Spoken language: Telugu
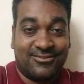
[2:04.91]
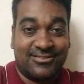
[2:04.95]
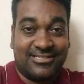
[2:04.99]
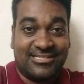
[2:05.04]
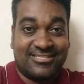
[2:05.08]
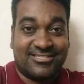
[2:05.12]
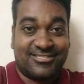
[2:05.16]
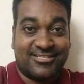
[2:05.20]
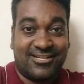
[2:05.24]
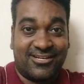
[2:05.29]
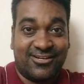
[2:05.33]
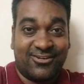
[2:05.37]

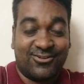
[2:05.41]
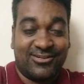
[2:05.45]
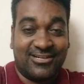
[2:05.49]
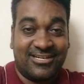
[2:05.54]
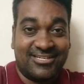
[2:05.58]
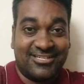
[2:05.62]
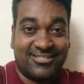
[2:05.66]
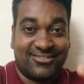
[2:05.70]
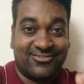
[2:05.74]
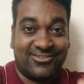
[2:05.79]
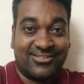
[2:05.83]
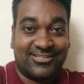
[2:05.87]
ఇన్స్టాలో
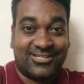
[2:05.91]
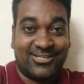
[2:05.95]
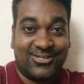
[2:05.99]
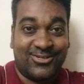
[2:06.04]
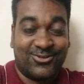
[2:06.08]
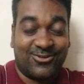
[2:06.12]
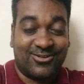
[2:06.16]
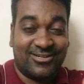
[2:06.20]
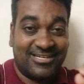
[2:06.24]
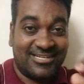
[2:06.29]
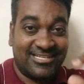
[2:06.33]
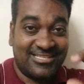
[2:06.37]
కానీ ట్విట్టర్లో
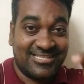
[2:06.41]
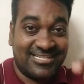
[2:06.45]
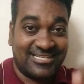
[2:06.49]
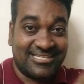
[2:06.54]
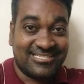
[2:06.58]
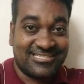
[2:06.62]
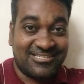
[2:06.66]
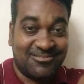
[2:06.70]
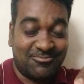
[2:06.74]
కానీ దానికి